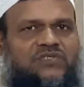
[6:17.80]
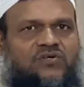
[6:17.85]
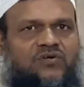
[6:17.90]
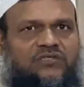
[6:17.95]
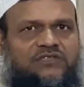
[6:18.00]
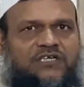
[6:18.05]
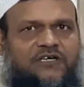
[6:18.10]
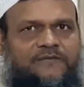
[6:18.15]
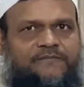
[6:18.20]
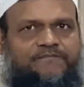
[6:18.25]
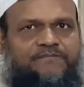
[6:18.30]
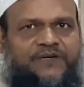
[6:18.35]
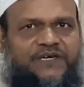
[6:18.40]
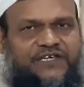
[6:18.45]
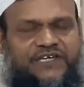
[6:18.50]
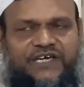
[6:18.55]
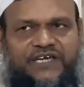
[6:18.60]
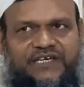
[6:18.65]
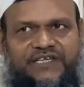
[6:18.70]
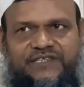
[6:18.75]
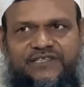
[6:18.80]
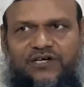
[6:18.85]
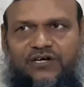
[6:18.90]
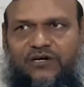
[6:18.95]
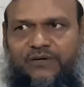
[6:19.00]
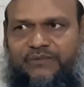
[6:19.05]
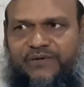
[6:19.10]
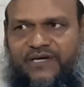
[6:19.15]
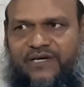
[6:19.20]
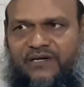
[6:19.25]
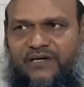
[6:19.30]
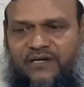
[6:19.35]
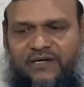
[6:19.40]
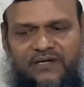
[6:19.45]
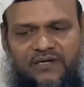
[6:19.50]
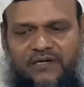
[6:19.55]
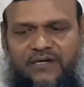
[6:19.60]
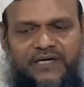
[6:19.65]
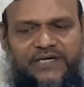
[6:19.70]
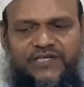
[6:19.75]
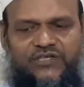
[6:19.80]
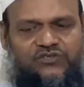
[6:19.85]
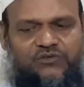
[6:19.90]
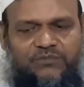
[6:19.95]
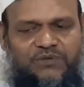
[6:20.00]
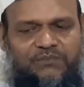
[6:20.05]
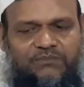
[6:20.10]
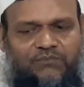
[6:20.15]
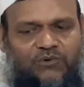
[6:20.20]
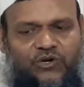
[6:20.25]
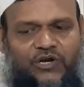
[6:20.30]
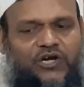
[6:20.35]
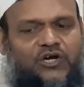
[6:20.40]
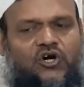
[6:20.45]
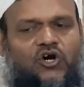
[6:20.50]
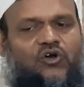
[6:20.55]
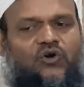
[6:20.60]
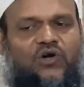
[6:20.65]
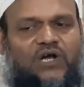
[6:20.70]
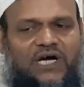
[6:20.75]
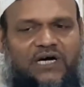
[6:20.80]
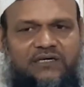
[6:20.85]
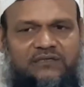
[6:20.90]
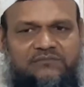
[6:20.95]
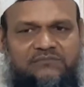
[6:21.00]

কথা ফিরিয়ে নিতে হবে এটা তুমি মনে করো না